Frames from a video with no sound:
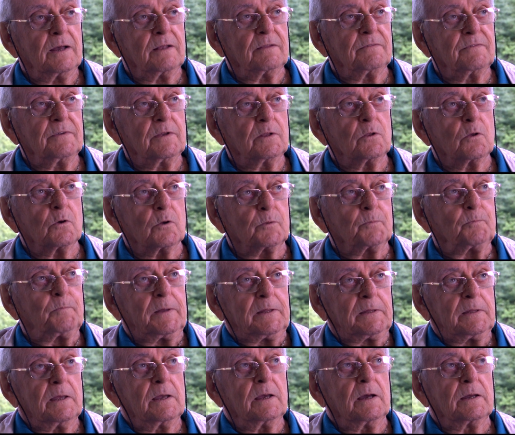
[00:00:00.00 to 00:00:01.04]
enlevé leur
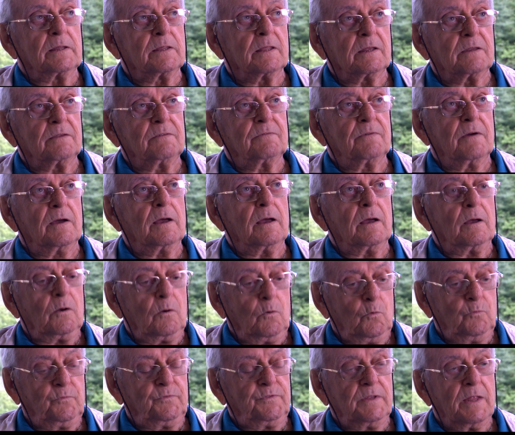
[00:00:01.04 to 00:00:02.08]
patin en arrivant
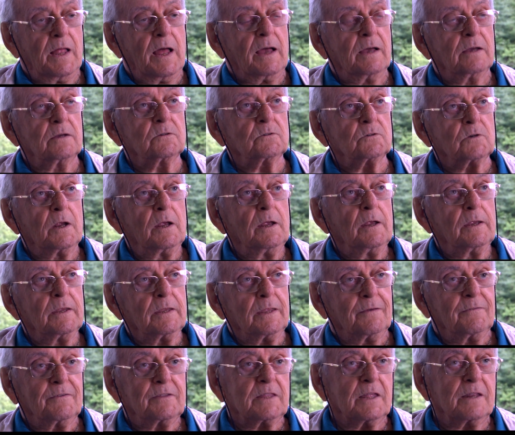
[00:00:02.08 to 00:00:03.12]
au village.
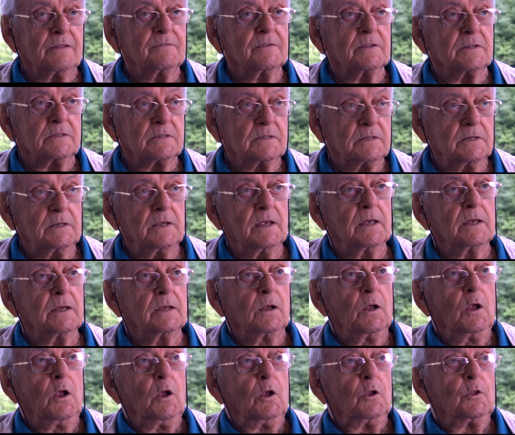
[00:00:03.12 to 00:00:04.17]
Ils avaient traversé euh,
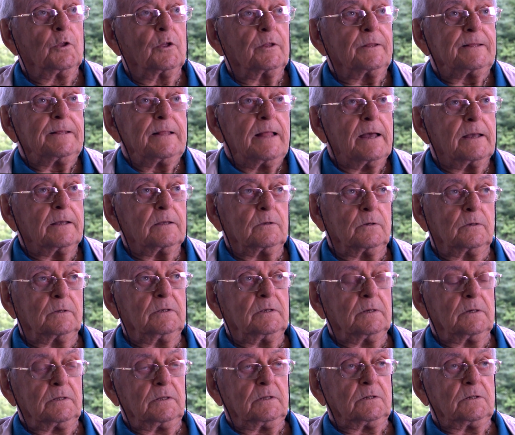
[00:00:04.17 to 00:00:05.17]
notre lac qui a